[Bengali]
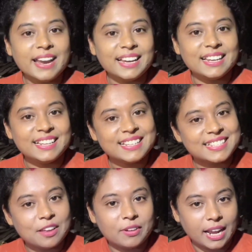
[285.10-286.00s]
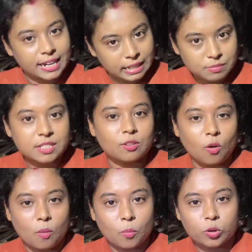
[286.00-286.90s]
ফাইনালি সেভেন আইটেমস
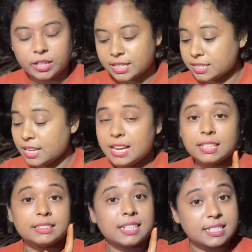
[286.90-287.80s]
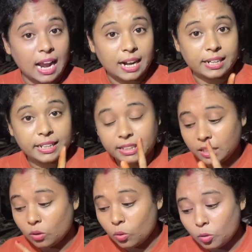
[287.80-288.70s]
কম্বো ঠিক আছে এটা স্টার্টিংটা
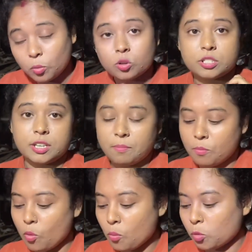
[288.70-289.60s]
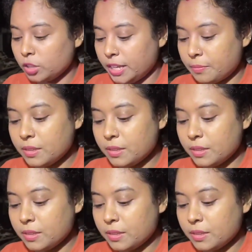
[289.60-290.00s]
করবো হচ্ছে মোমো দিয়ে